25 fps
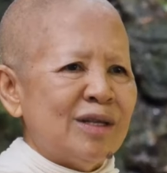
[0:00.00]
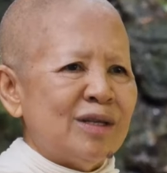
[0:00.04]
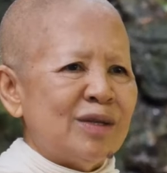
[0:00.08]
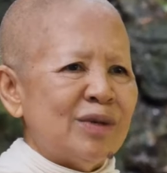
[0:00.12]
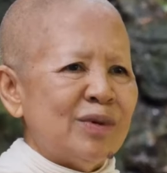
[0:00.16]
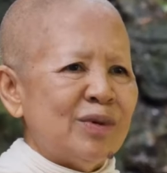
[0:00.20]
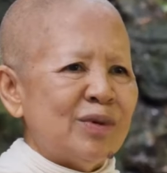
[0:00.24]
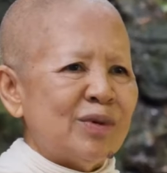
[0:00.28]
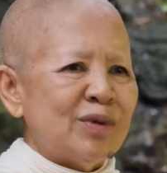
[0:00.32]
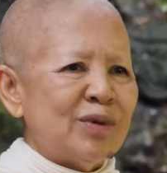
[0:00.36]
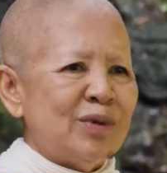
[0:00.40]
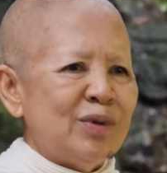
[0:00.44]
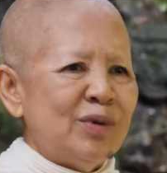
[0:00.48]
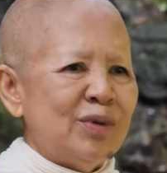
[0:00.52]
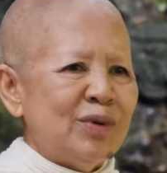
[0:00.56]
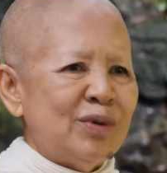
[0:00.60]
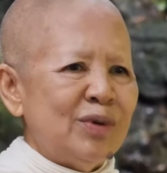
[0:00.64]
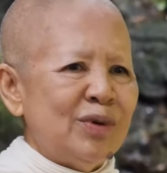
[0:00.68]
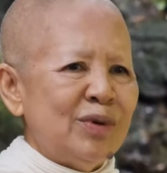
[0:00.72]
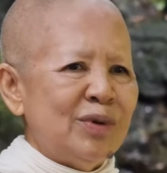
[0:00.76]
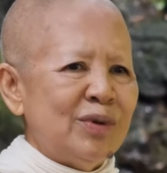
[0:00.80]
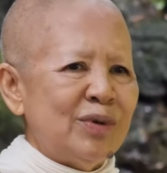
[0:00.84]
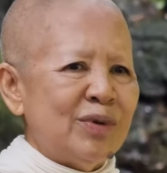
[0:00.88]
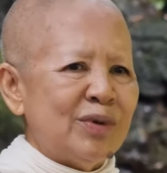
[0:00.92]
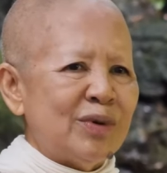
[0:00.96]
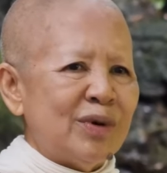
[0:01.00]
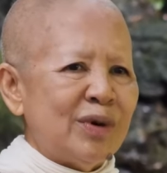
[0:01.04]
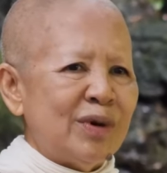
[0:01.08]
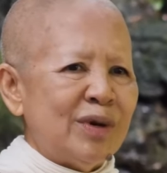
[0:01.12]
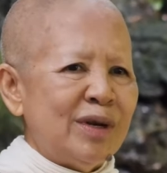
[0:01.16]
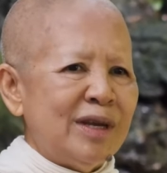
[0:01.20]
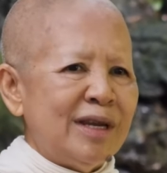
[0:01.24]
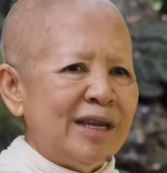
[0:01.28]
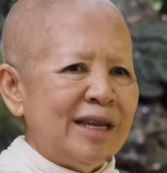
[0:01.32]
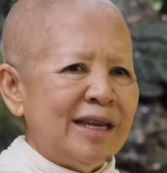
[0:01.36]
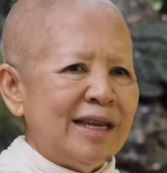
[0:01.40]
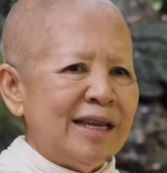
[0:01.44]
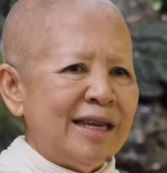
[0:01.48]
สุขทุกข์อยู่ก็
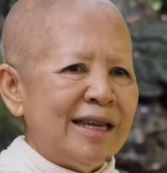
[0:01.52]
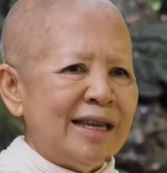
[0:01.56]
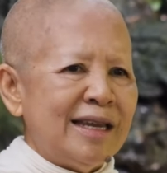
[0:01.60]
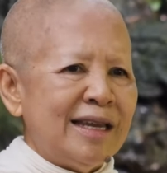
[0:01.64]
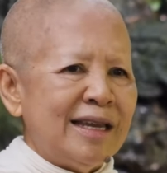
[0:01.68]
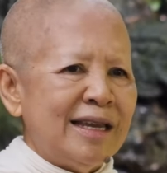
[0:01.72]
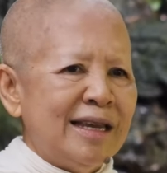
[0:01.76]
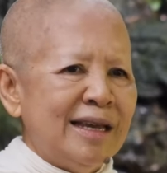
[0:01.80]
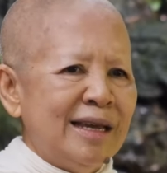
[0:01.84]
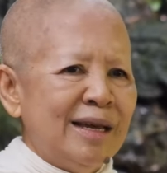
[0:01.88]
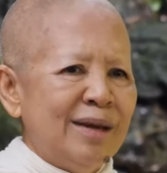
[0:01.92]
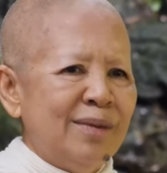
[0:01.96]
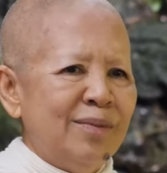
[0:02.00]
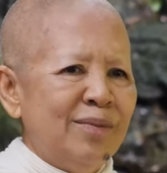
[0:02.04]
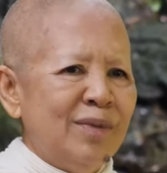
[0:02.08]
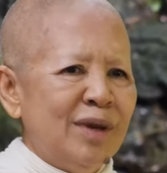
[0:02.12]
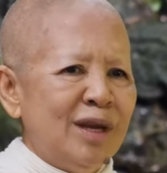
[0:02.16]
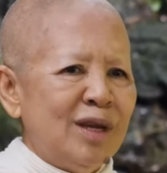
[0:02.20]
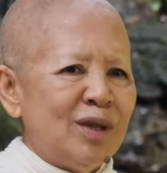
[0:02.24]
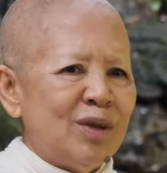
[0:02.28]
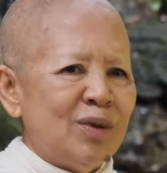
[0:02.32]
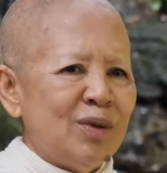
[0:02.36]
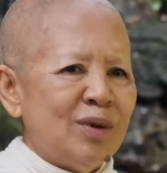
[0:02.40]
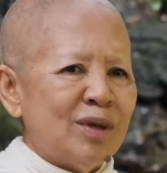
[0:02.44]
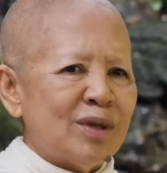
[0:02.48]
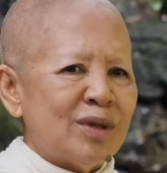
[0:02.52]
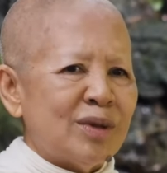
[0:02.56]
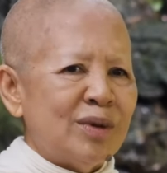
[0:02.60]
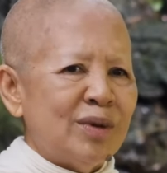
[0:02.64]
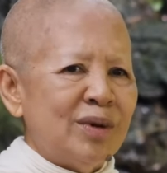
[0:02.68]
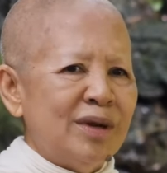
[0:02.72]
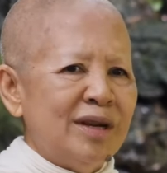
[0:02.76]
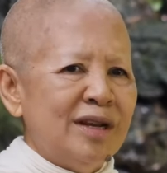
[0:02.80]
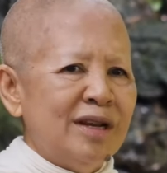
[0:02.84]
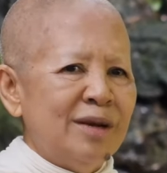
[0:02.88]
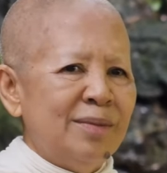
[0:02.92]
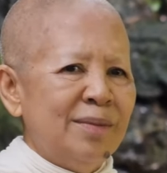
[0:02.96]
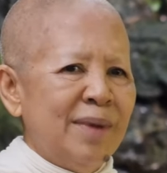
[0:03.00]
ดีมีตัวต
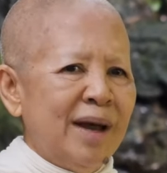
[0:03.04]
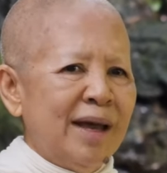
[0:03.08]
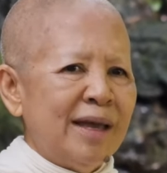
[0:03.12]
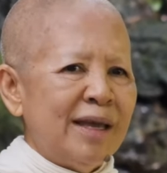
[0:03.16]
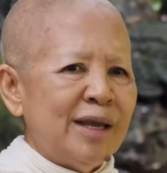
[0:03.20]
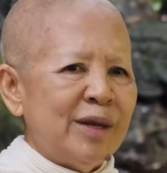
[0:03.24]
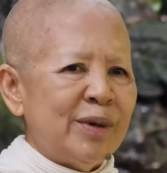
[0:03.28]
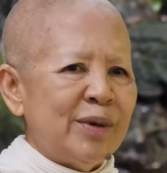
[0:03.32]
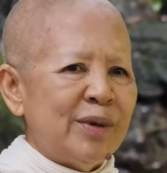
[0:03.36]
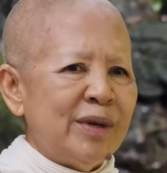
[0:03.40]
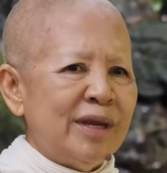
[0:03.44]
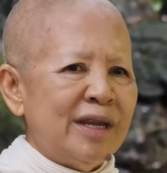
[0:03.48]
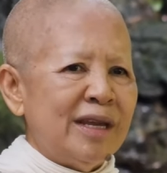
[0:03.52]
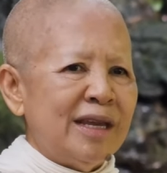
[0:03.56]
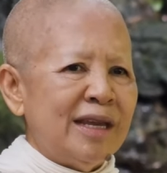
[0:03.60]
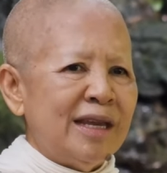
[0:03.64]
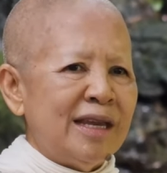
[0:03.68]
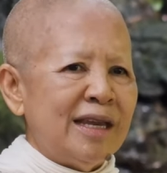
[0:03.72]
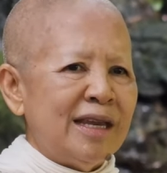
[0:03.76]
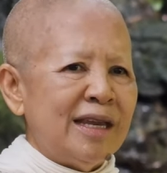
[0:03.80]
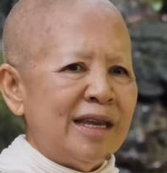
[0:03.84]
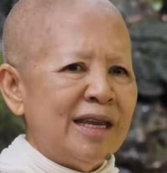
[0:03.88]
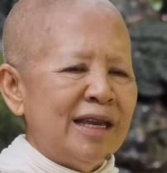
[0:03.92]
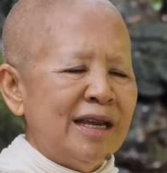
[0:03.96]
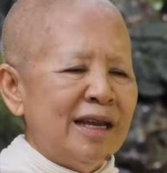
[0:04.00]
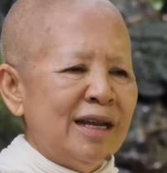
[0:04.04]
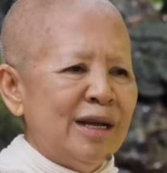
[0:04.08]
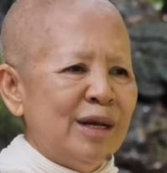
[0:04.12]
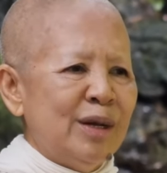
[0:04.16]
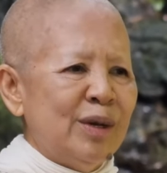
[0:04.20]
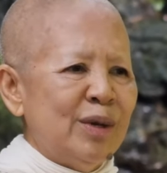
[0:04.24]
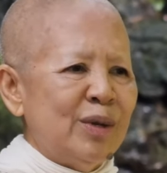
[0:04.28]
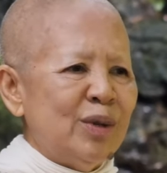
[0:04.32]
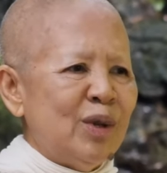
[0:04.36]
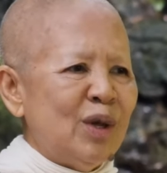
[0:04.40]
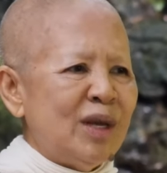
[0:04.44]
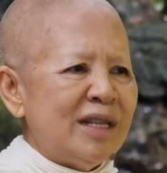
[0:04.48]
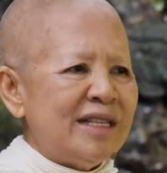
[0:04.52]
นหรือไม่ก็ดี
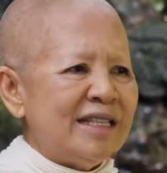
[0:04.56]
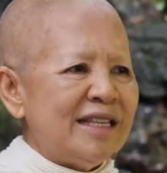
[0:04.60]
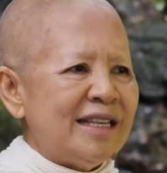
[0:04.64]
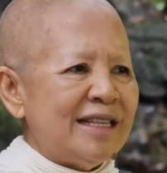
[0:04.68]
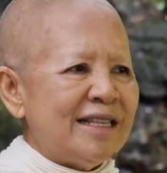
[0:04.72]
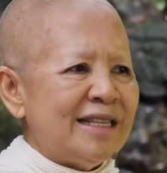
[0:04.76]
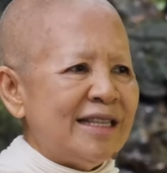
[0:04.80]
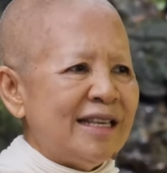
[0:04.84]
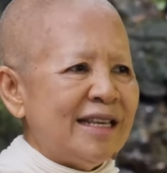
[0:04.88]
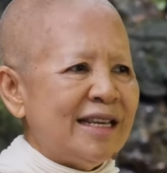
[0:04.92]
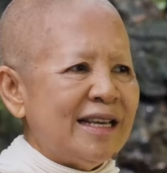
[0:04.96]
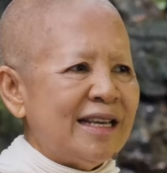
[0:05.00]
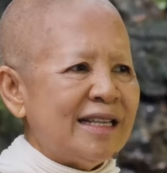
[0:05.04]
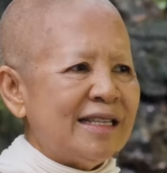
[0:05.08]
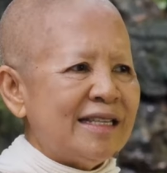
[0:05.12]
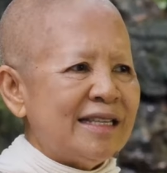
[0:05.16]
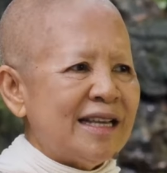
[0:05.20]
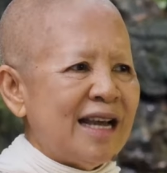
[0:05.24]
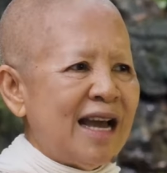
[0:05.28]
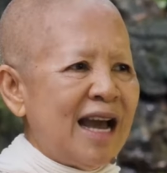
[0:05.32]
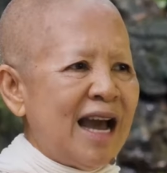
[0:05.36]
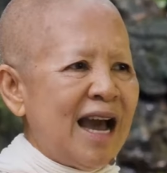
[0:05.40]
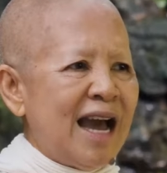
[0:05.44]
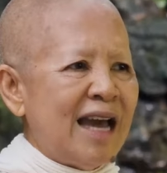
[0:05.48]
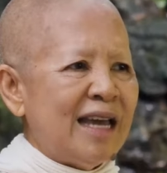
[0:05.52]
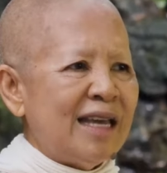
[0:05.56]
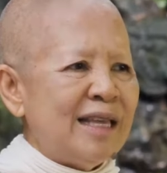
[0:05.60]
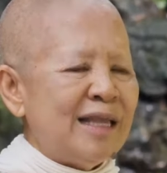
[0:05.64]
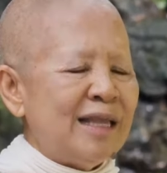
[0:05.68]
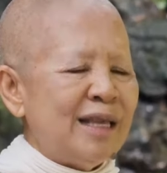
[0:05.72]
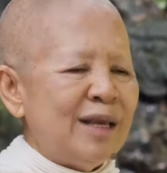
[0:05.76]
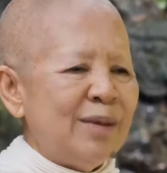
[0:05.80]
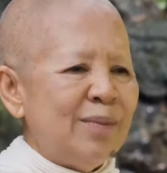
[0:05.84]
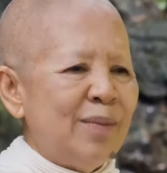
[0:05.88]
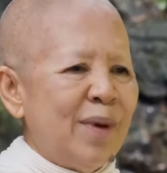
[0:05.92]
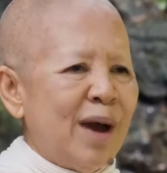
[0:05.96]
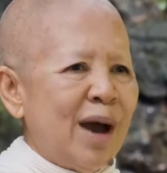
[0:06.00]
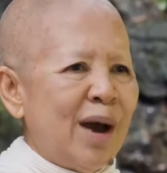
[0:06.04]
ด้วยจิตที่คิดจะให้
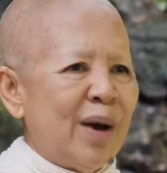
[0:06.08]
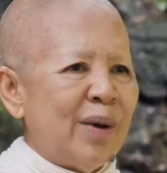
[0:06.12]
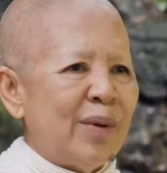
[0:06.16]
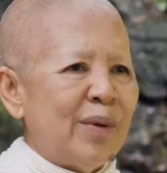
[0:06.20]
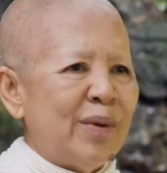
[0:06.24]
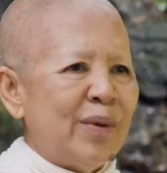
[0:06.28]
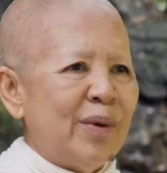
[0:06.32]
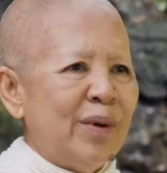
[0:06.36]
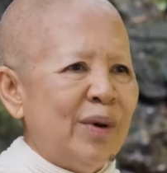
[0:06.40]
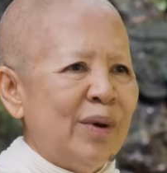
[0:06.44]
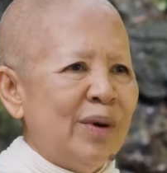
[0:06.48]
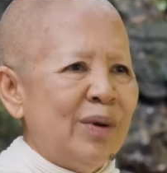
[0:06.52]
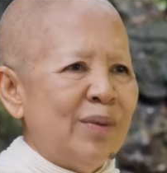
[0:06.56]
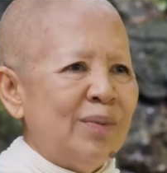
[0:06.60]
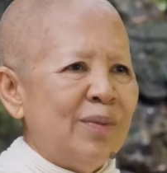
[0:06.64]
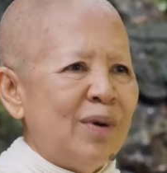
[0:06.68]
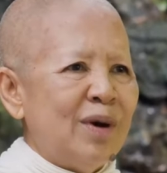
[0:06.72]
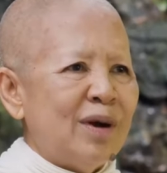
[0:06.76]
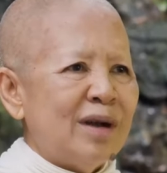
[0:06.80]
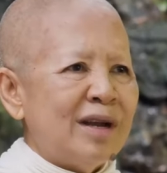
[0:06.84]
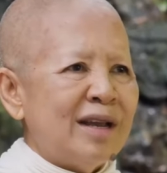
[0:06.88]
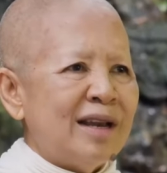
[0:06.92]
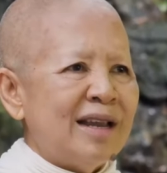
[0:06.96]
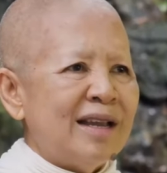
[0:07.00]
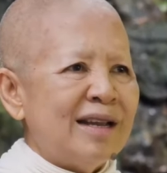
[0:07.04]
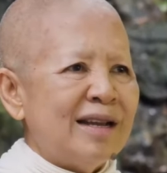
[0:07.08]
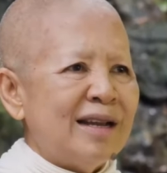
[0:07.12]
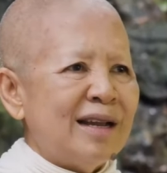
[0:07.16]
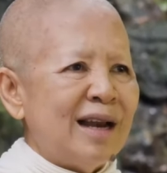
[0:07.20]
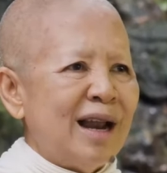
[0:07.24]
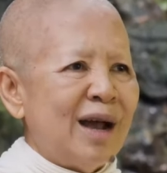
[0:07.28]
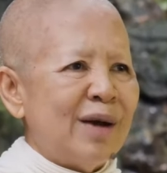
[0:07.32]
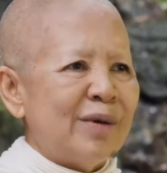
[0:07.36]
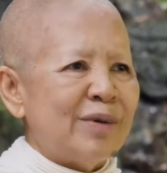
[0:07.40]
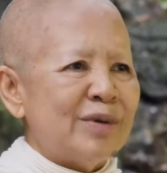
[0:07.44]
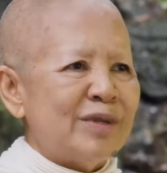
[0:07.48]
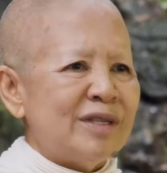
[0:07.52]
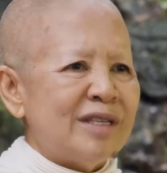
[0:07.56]
ที่เบาเพราะเกลี้ยเก
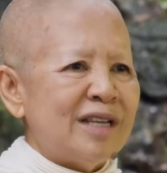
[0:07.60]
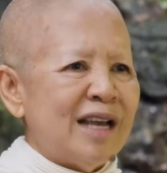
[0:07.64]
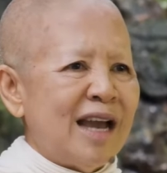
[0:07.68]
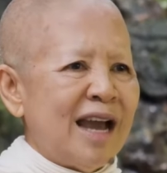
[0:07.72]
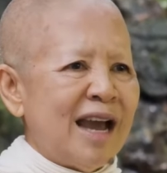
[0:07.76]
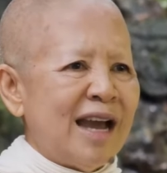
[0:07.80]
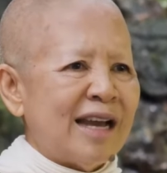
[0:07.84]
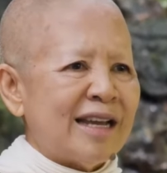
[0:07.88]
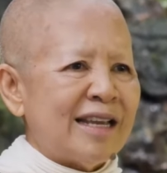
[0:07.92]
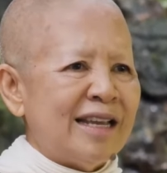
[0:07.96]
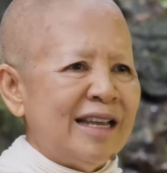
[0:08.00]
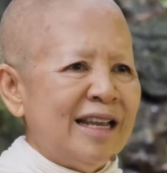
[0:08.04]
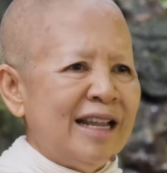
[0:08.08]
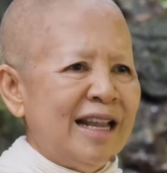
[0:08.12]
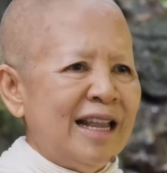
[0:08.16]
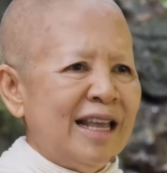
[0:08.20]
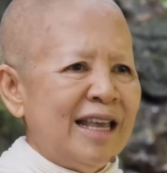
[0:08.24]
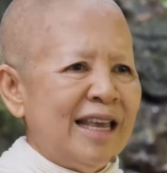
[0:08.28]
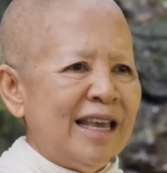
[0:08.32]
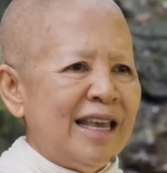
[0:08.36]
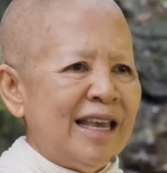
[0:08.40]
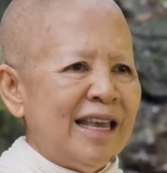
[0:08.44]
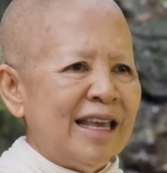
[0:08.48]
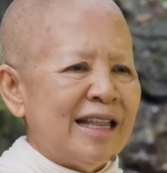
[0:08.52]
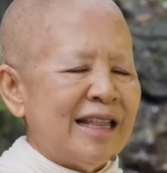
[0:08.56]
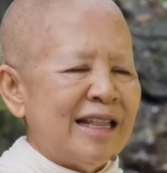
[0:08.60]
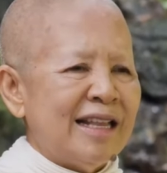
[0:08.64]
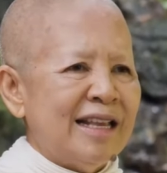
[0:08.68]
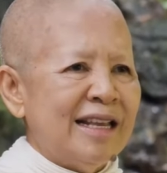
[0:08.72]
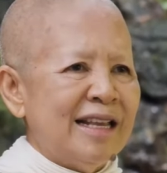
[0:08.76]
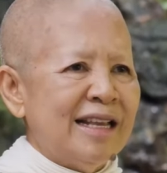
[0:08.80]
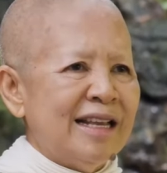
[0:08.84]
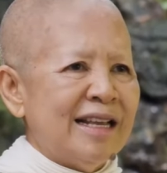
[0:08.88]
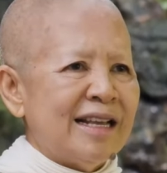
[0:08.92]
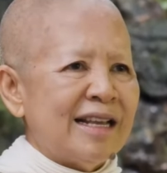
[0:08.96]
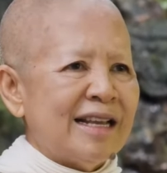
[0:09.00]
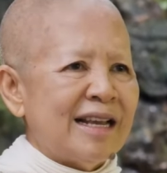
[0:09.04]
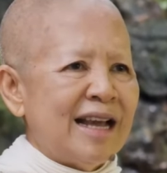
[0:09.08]
ลาจากกิเลส
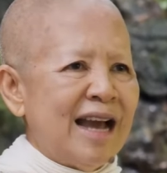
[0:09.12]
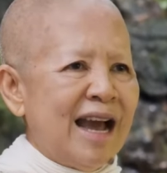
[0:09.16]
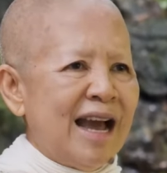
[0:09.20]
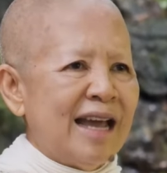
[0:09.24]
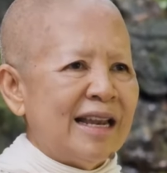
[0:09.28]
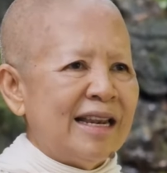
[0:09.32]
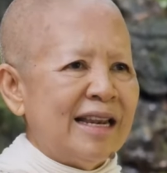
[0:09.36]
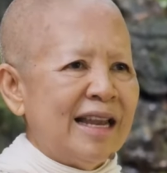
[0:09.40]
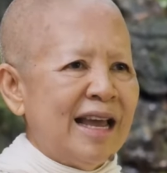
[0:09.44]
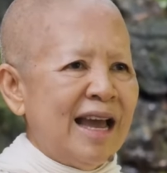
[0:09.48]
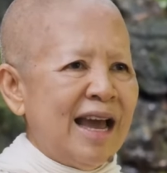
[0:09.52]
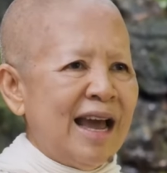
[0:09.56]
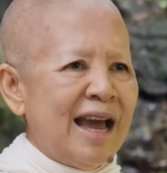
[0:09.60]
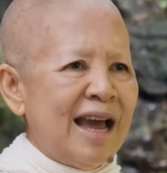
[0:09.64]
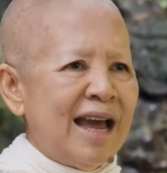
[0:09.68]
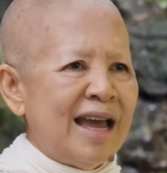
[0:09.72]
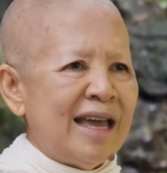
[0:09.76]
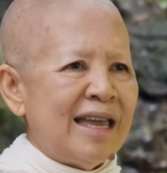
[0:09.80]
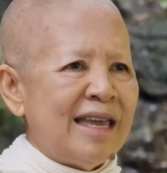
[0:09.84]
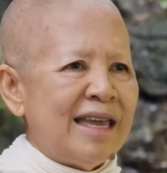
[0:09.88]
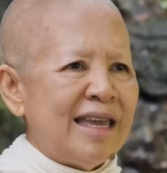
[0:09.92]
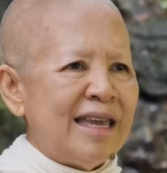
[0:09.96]
การให้